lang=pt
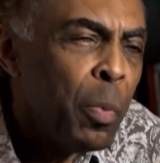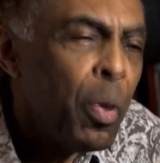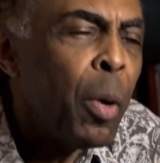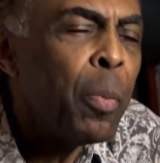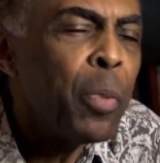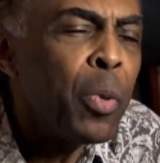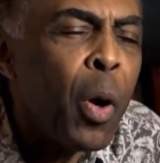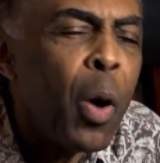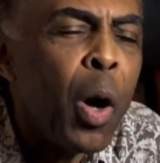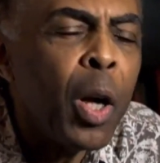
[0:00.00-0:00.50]
o
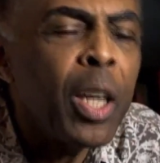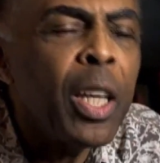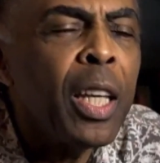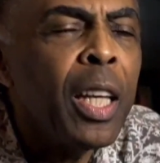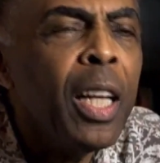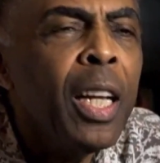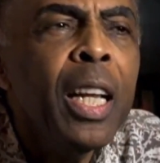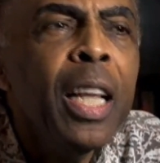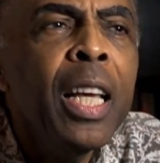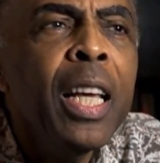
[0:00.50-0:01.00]
pop rock
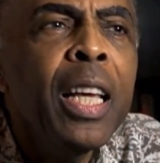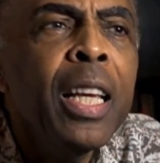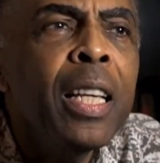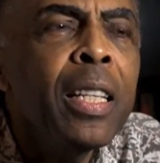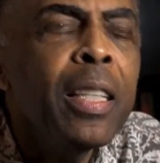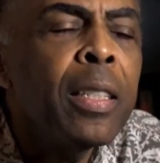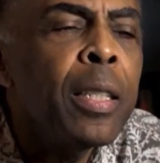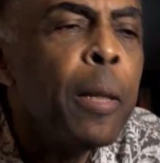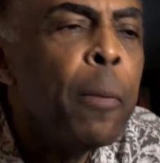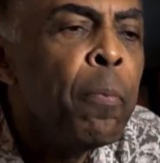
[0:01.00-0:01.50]

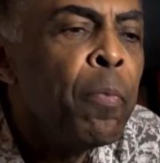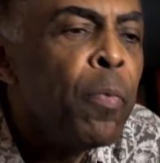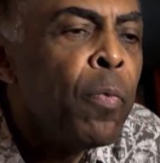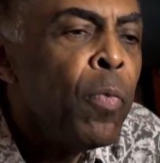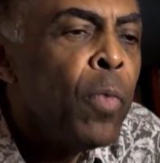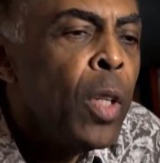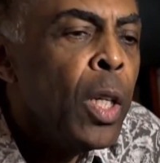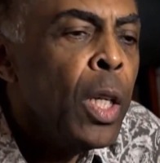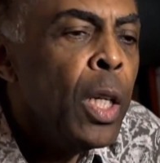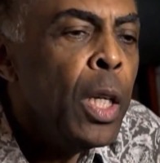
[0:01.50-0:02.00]
inglês
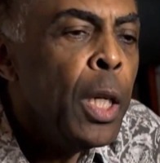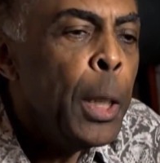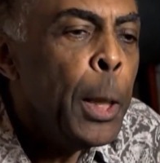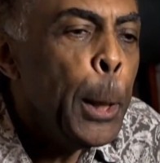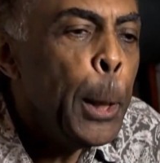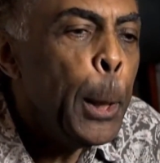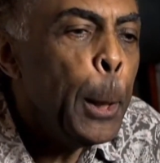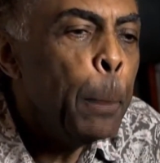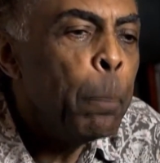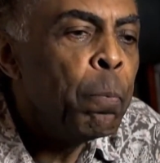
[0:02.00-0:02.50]

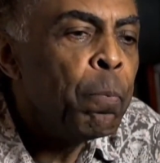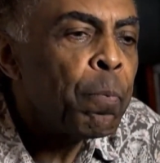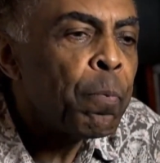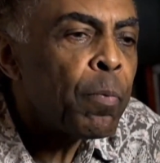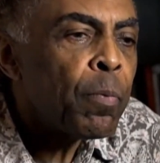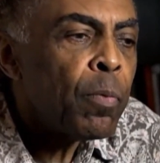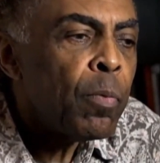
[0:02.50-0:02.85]
e,